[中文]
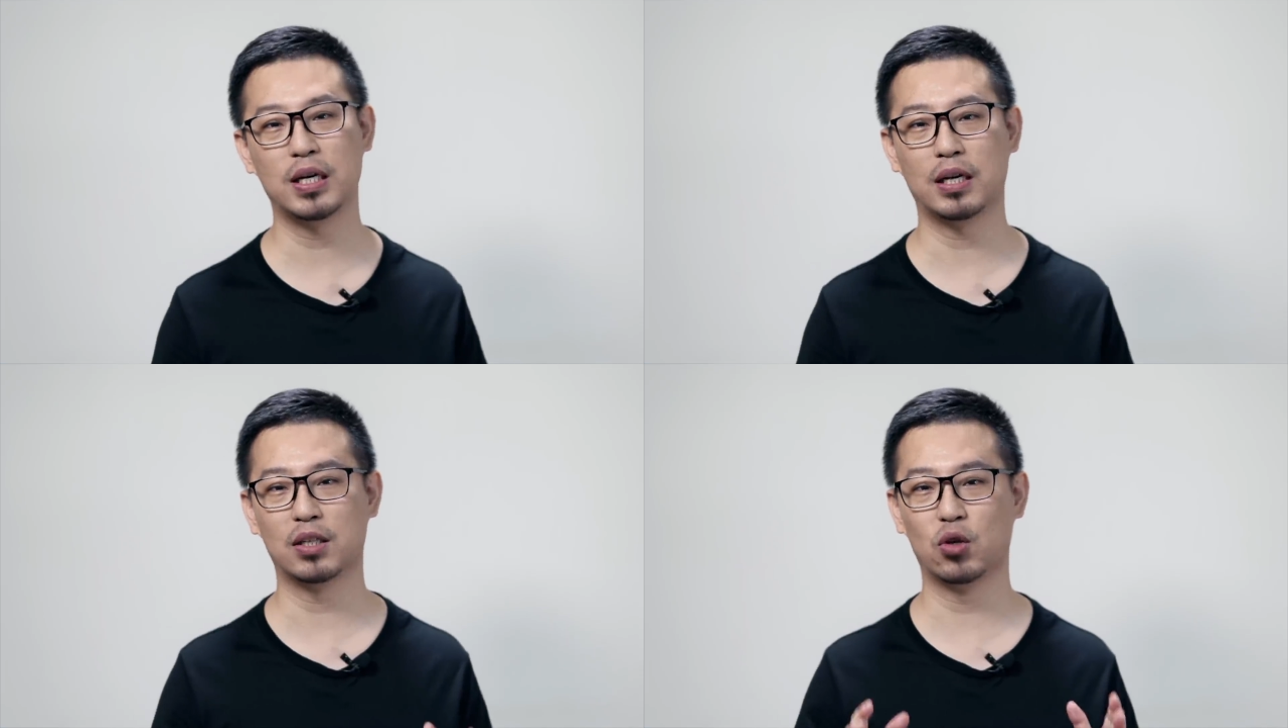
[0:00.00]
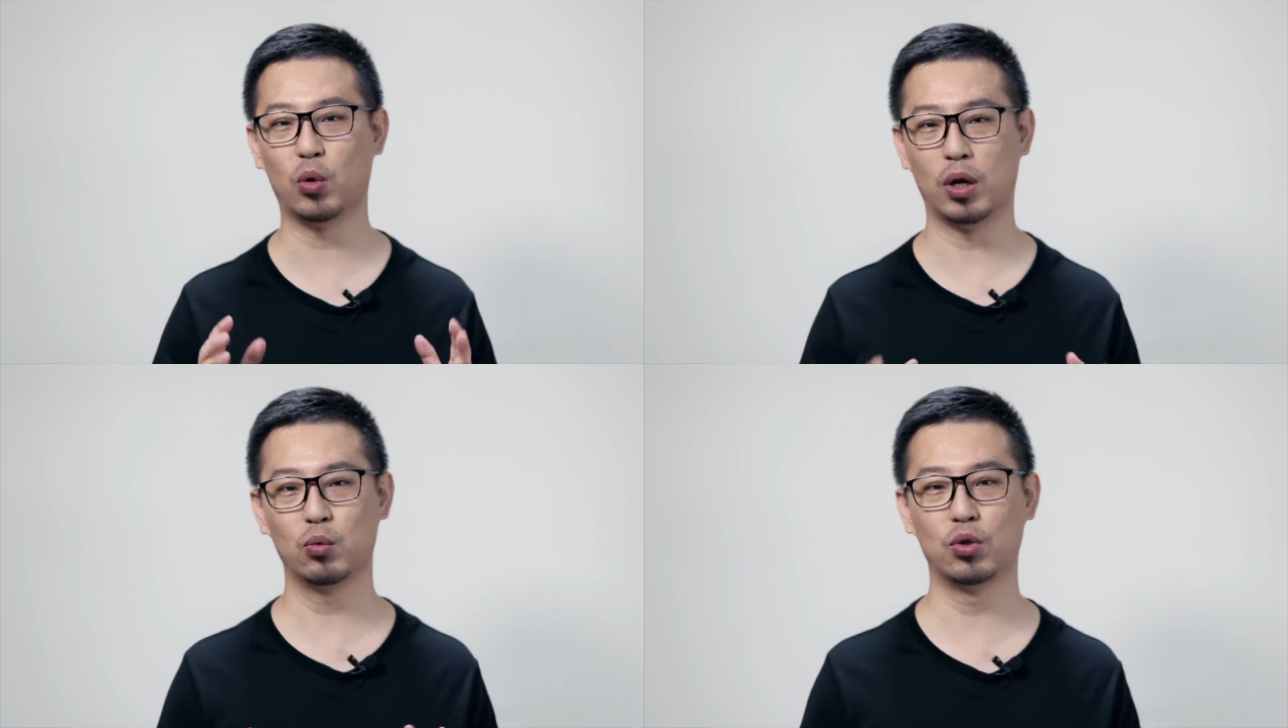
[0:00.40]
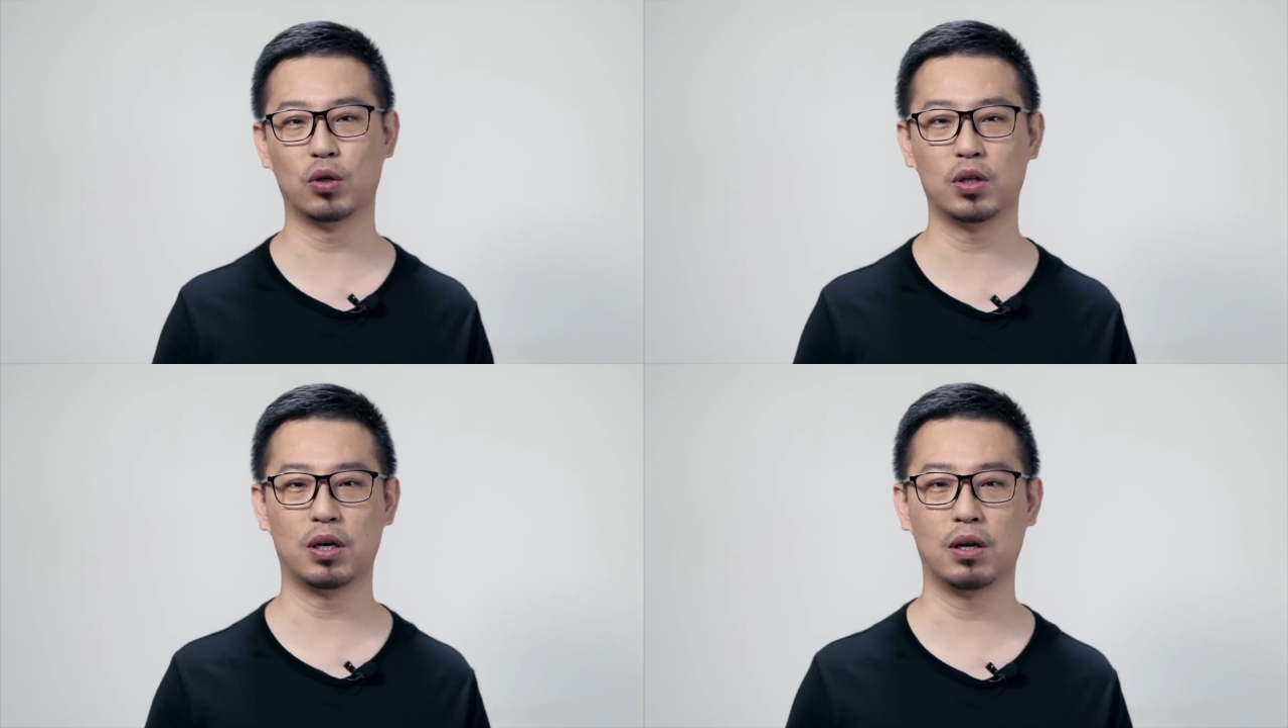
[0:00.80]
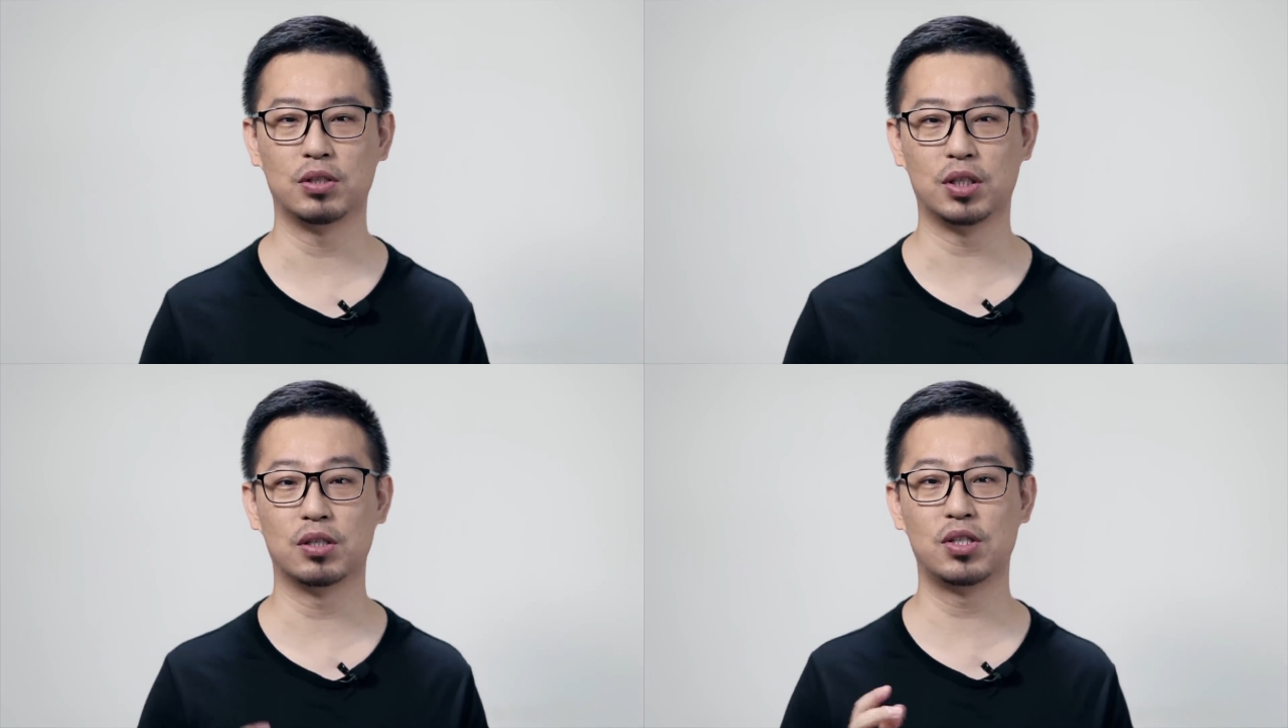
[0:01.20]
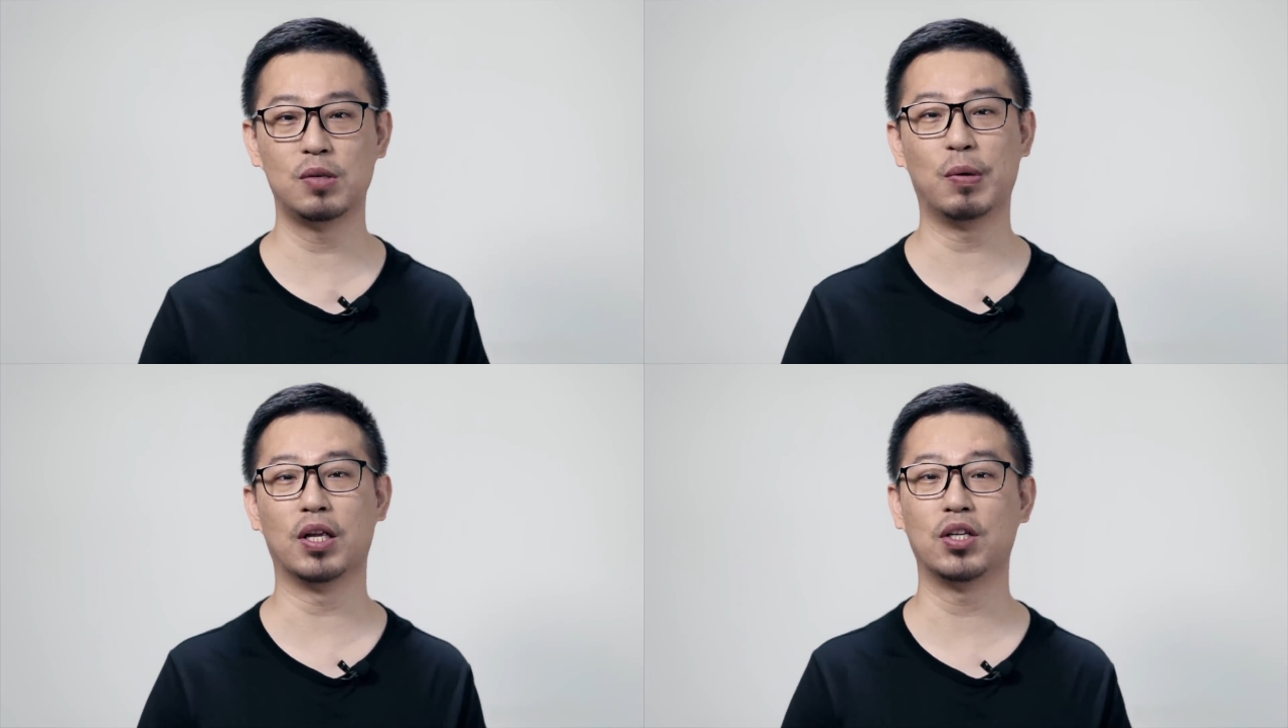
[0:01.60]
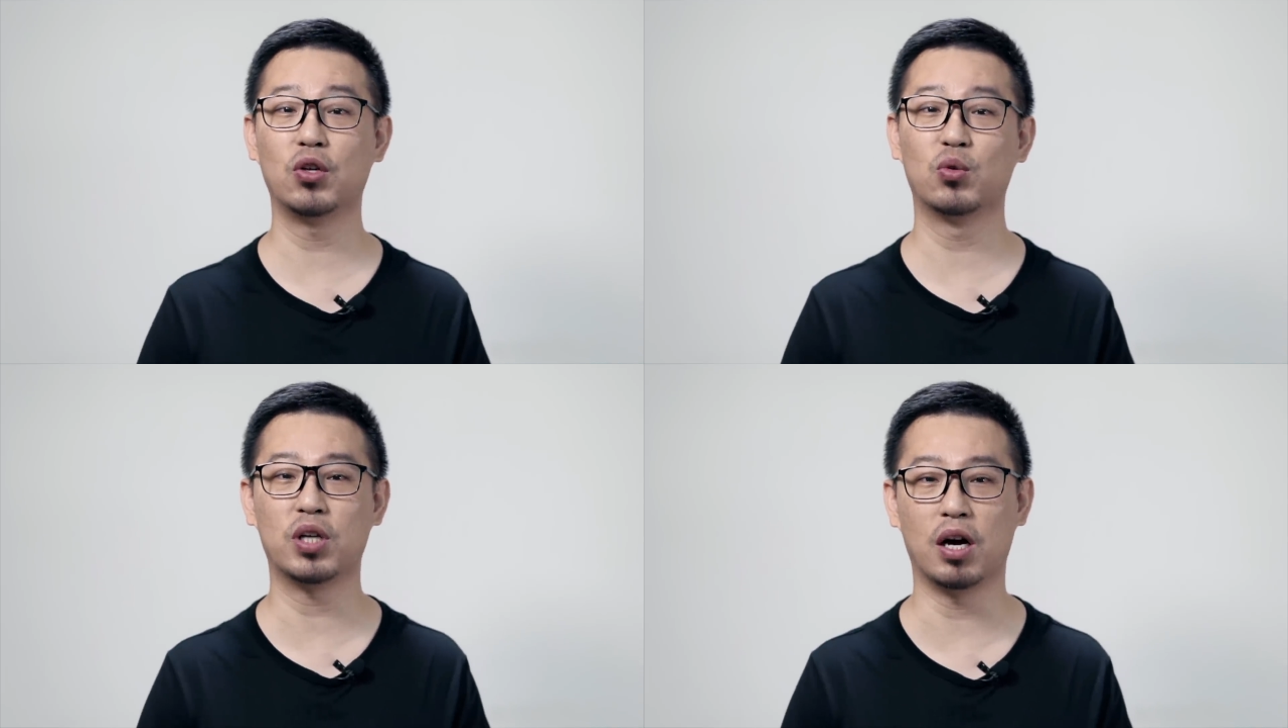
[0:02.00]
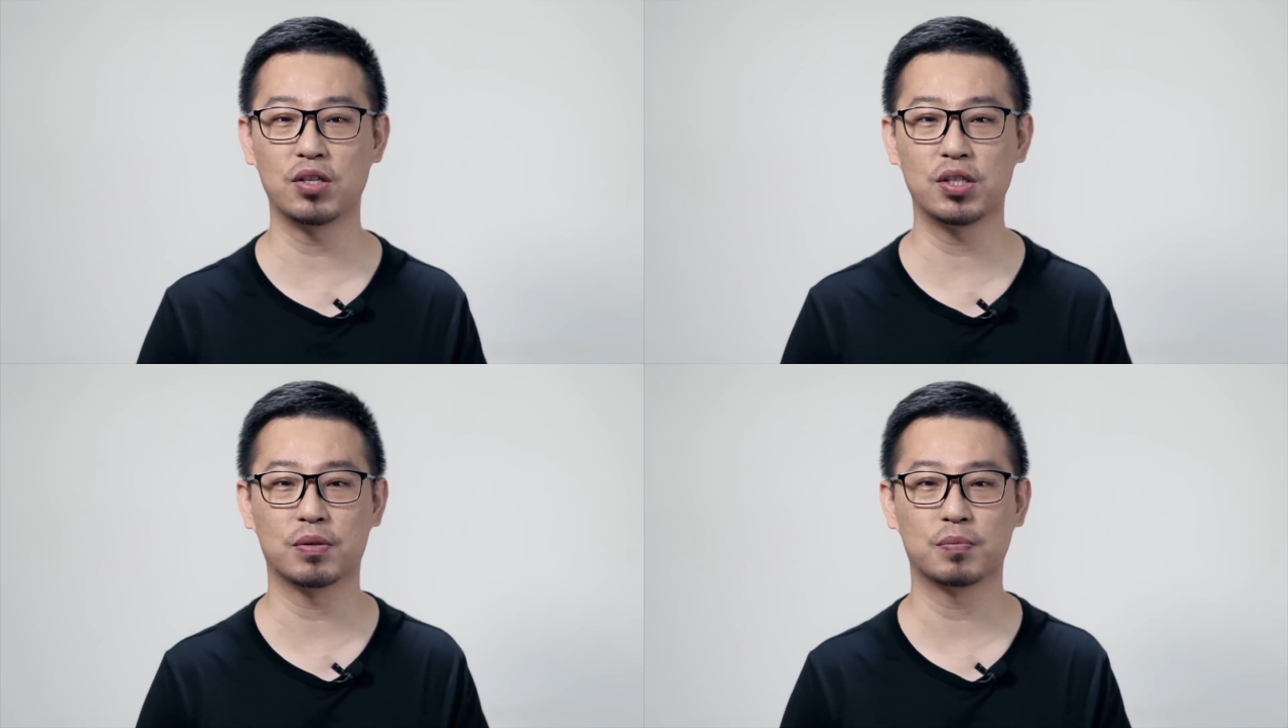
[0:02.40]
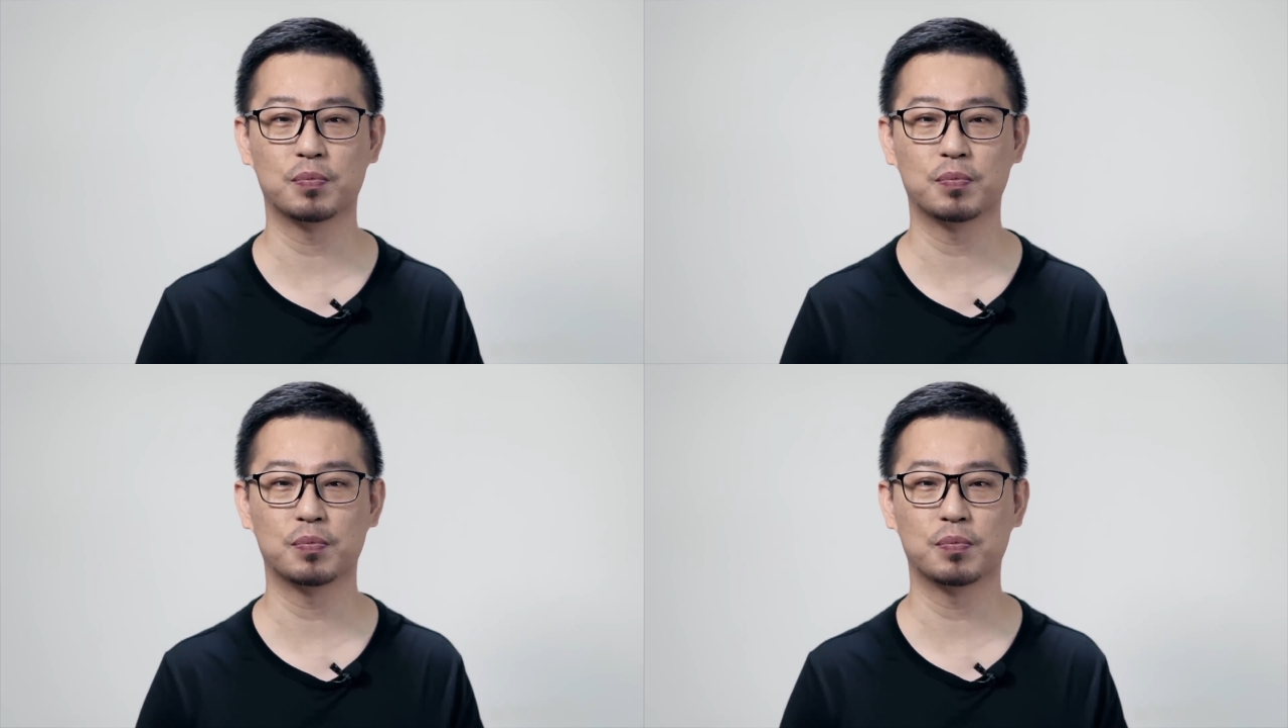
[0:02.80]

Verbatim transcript: 一下这个软炉油的几个基本的应用场景。